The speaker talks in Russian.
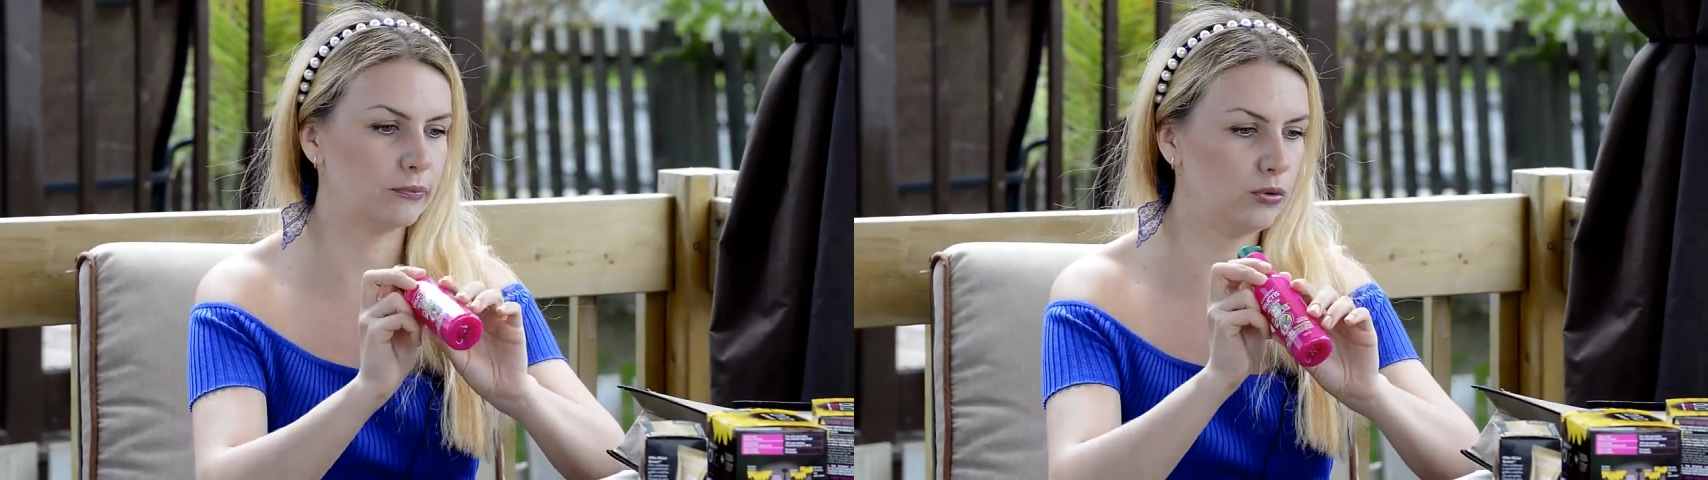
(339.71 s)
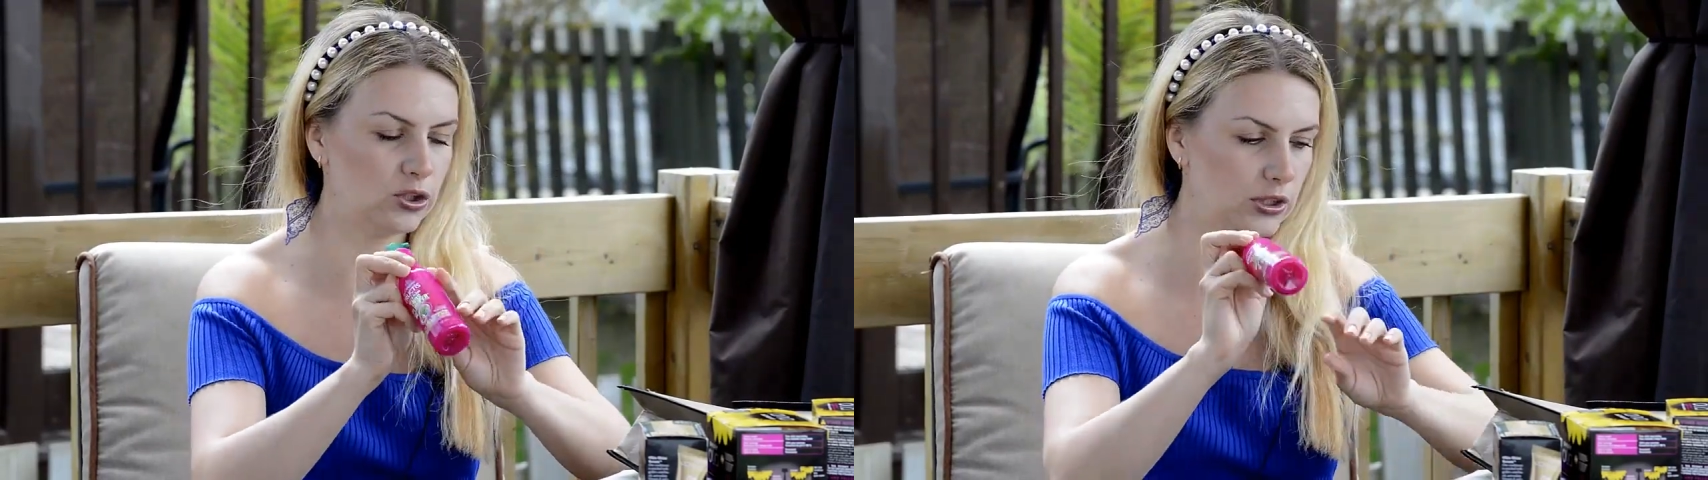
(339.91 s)

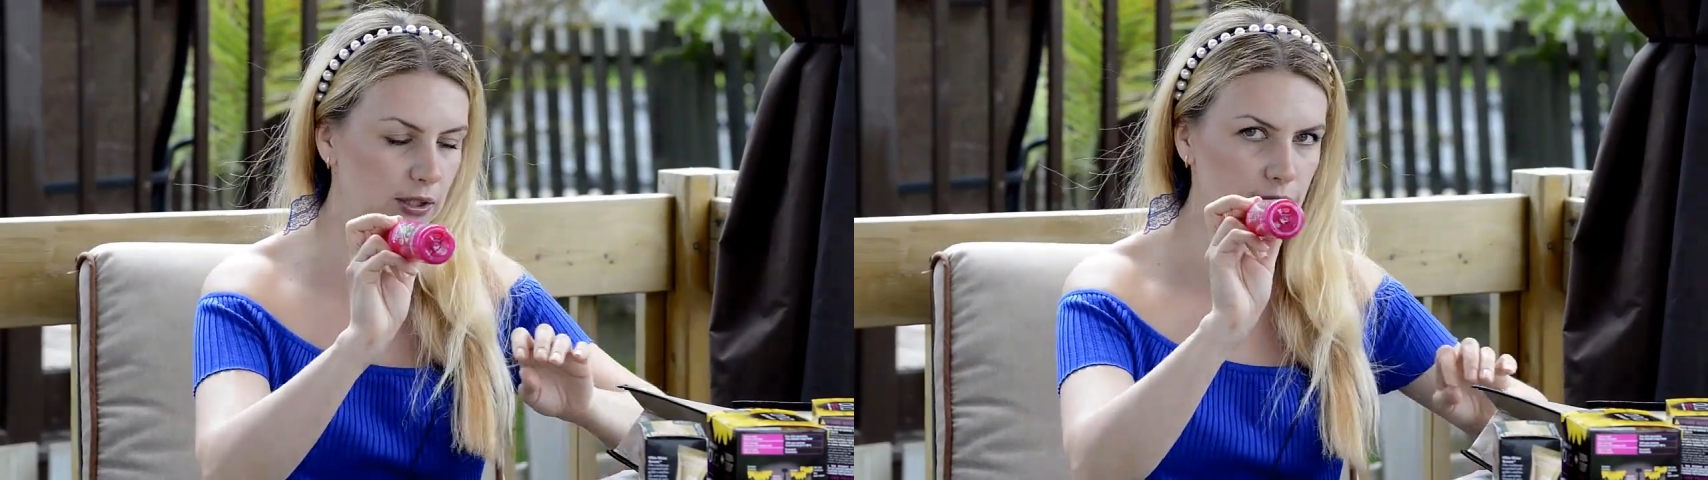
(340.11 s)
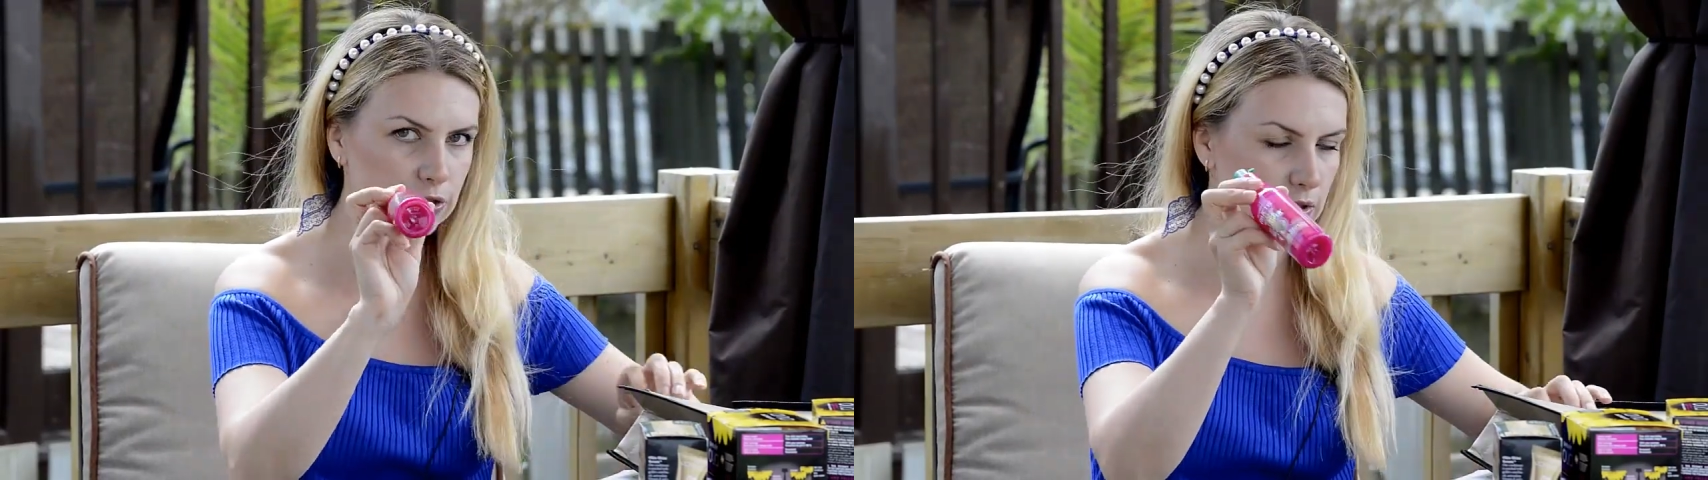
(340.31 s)
Больше
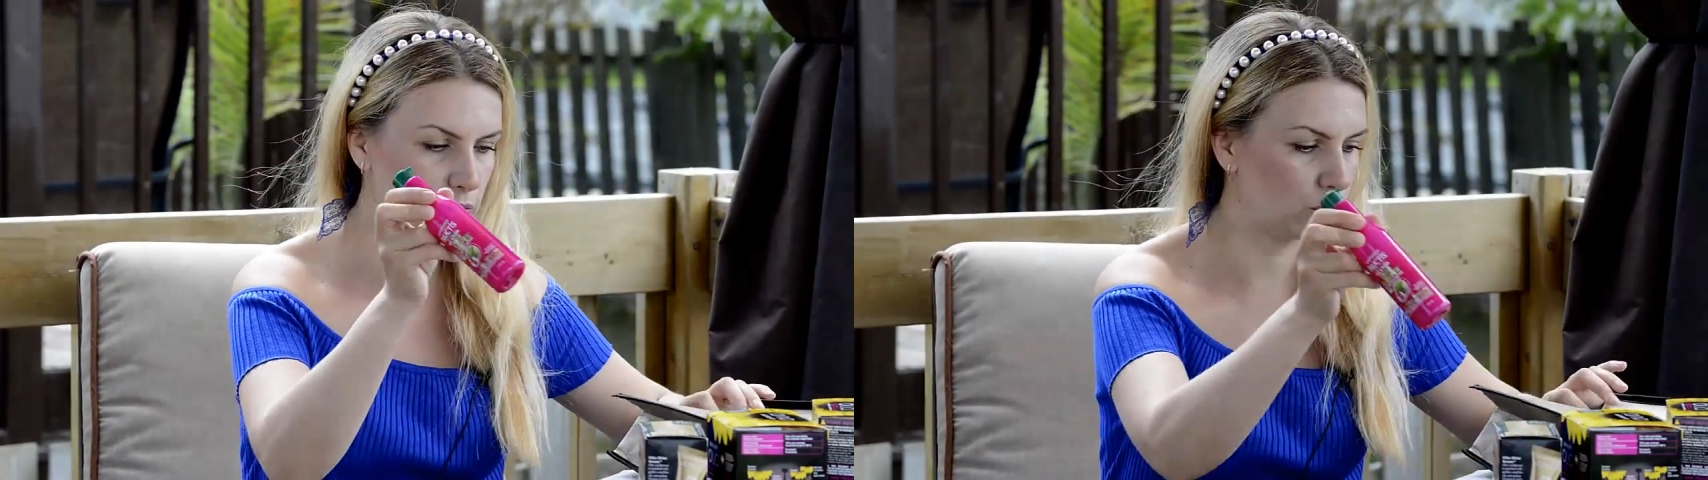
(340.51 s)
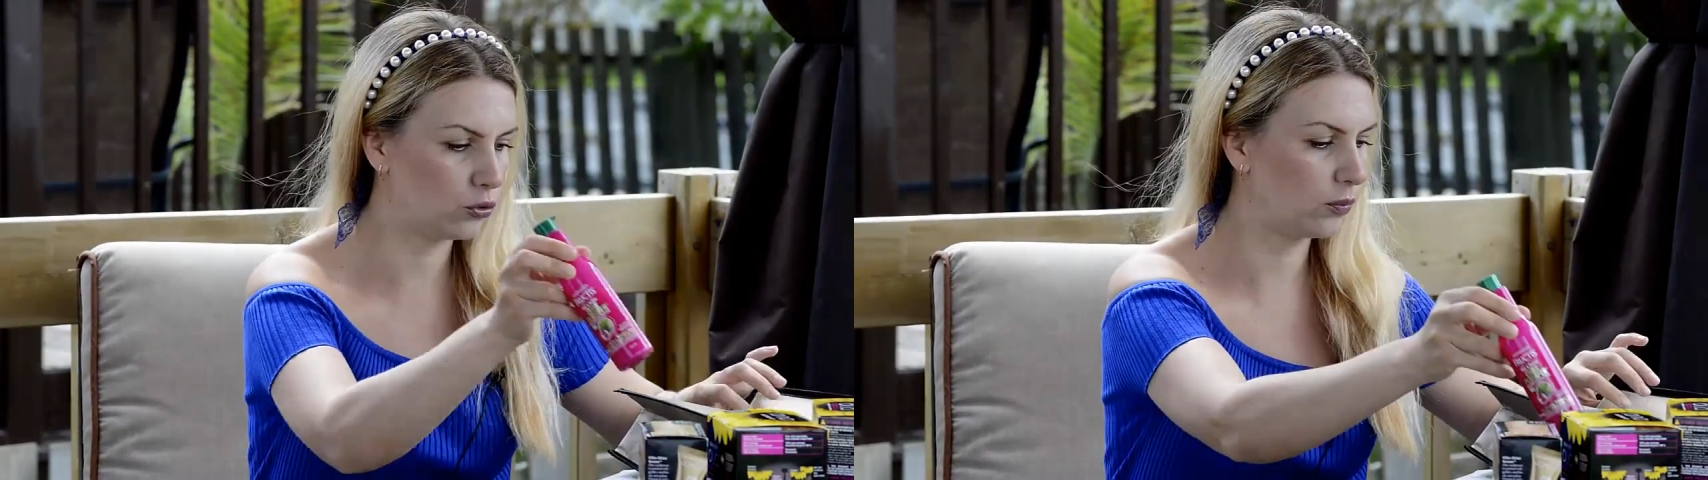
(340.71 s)
никогда в
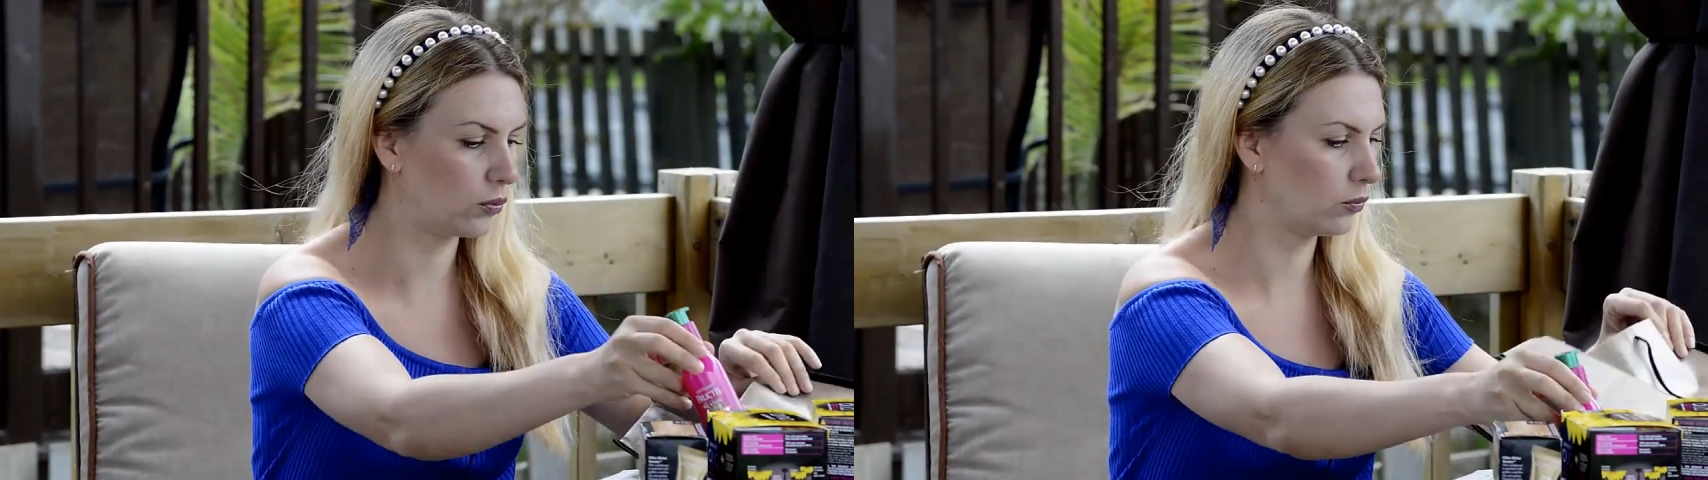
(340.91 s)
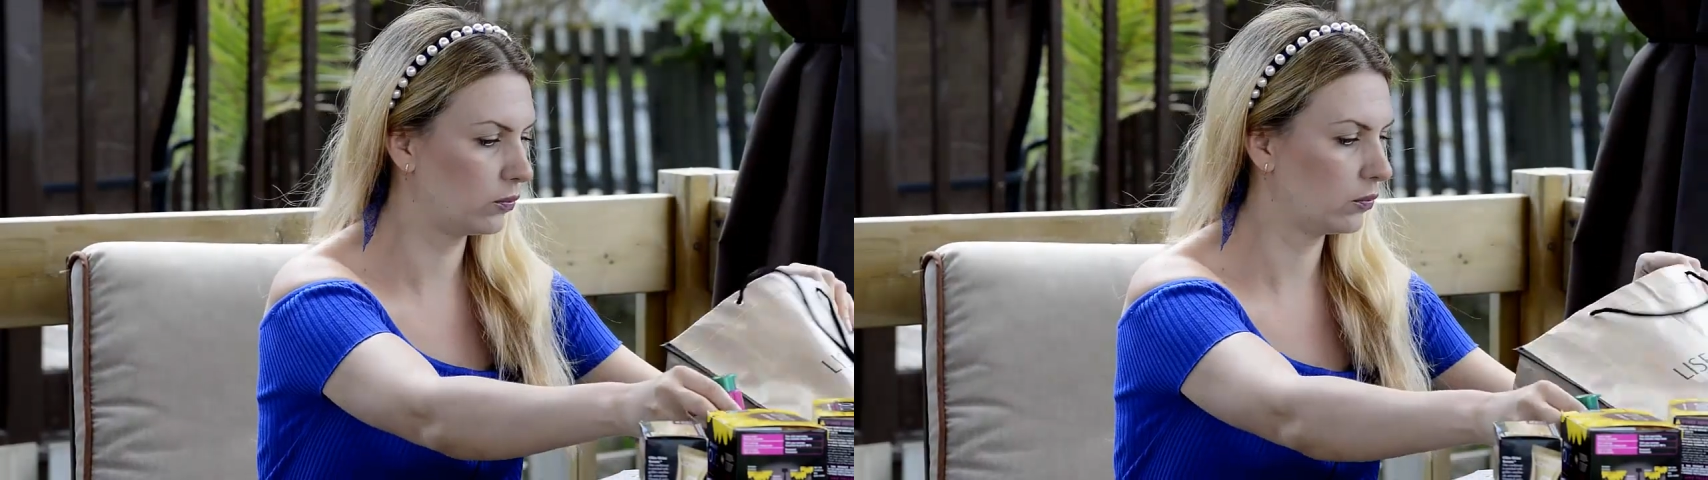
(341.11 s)
жизни его не куплю.